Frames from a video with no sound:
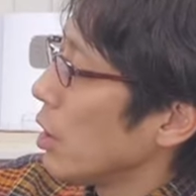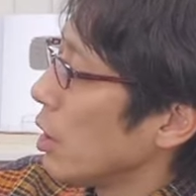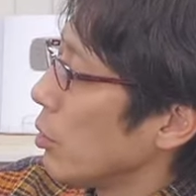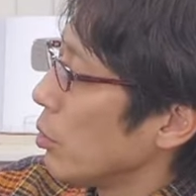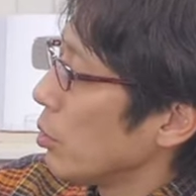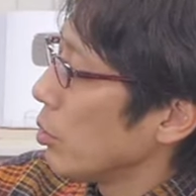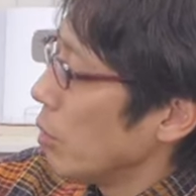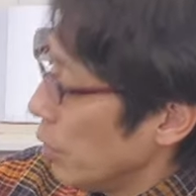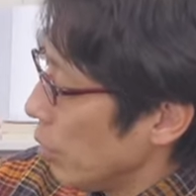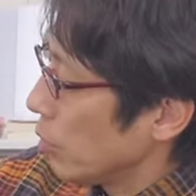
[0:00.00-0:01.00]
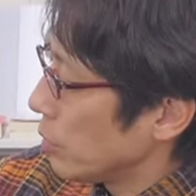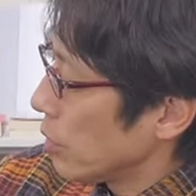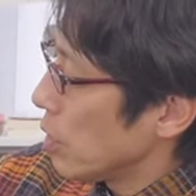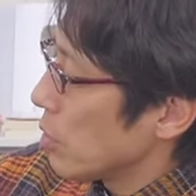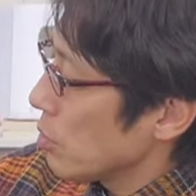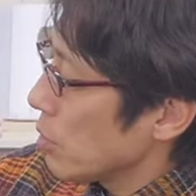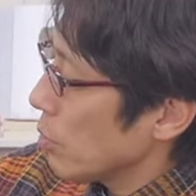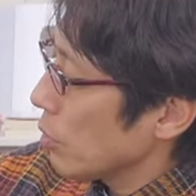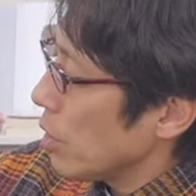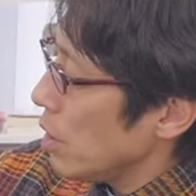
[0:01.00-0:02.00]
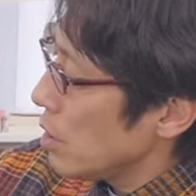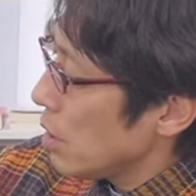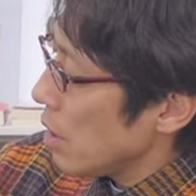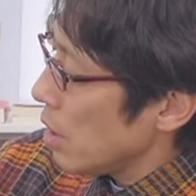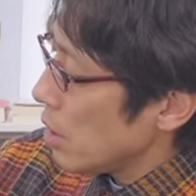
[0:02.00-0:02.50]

多いと。そしてこの非正